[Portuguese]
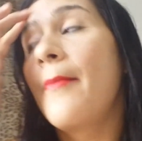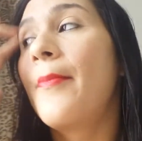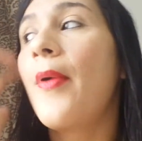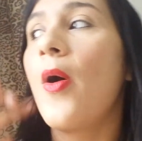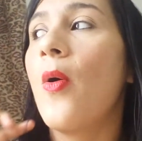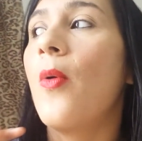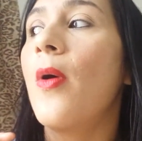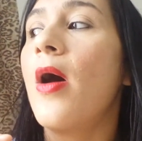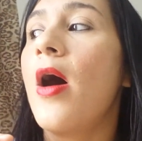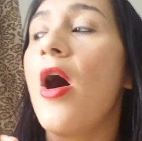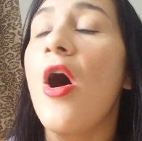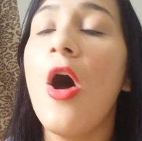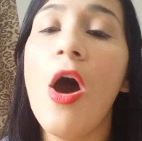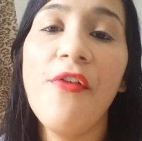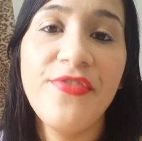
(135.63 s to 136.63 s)
Bom,
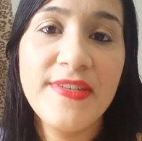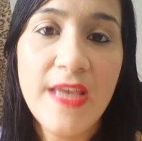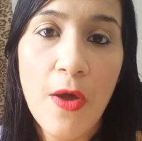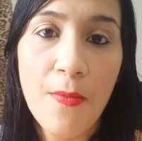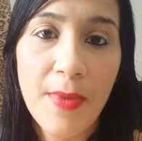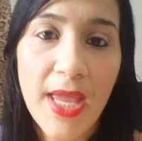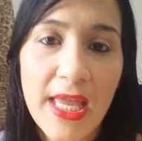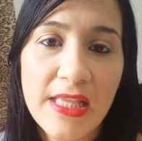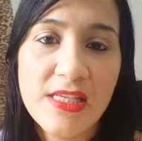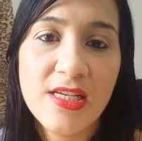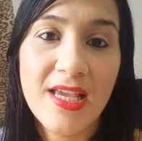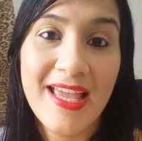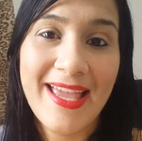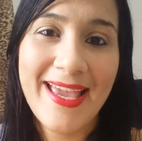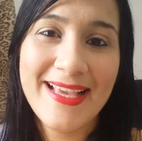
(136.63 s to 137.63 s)

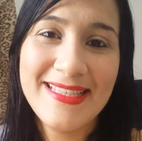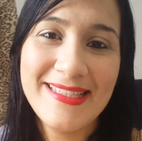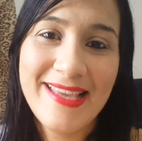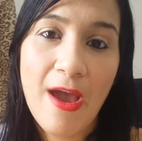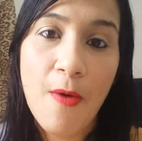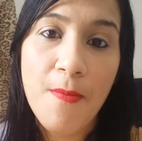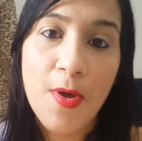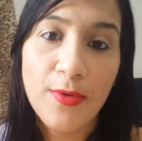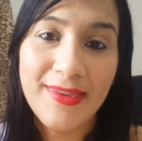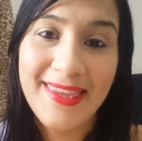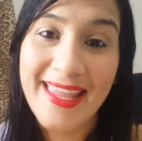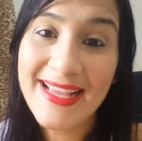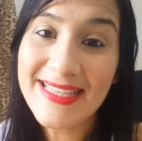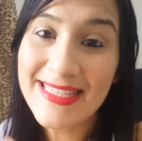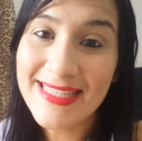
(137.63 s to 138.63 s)
oficialmente esse é o meu
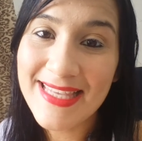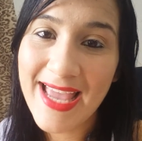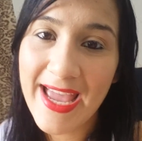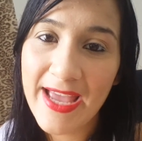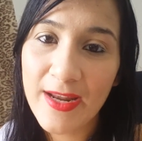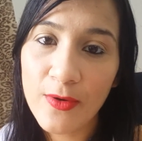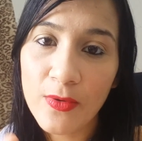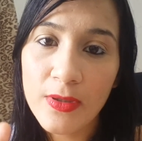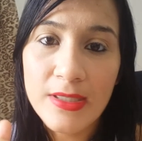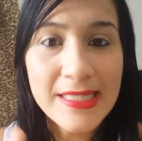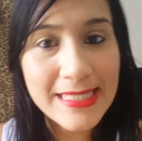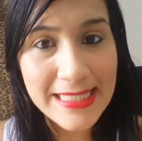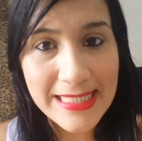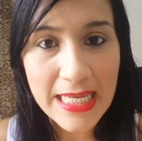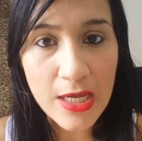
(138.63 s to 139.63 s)
terceiro
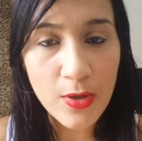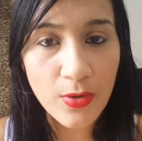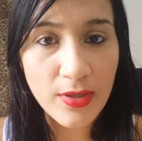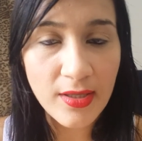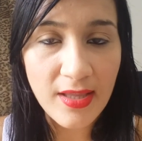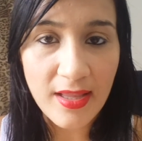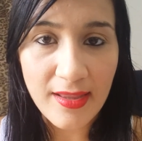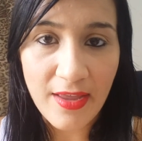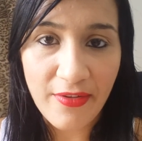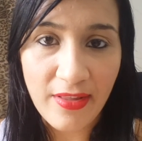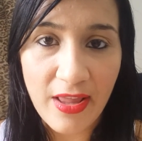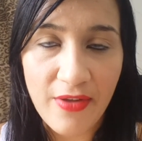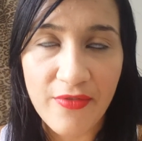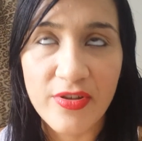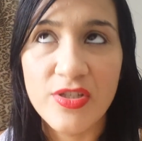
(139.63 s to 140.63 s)
ciclo de
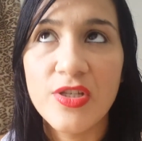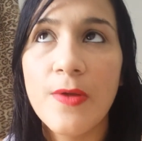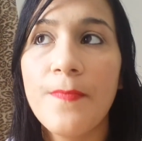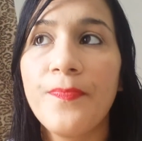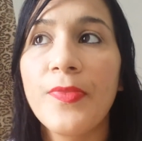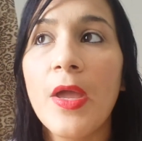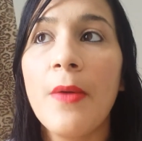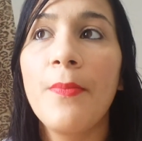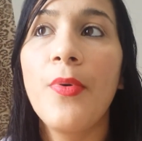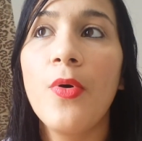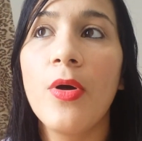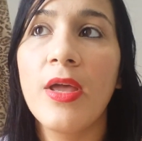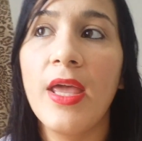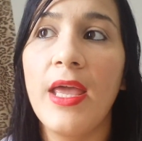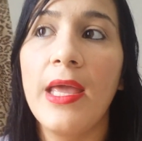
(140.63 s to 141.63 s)
tentativas.
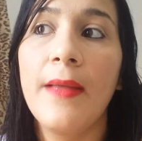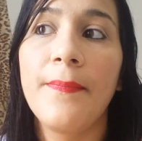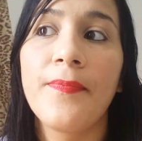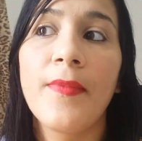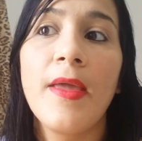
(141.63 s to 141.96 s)
Por quê?